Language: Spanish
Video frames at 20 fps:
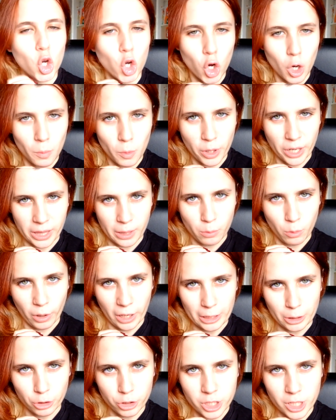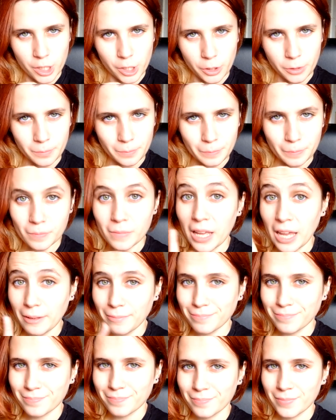¿Cómo que dibujito chino? ¿Eh?
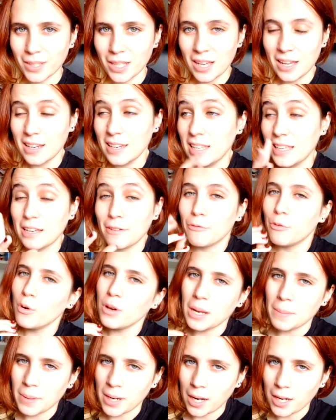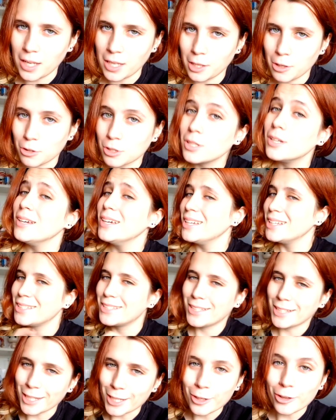Ni que fuera para niños,
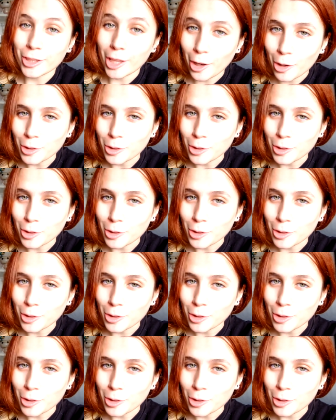si yo te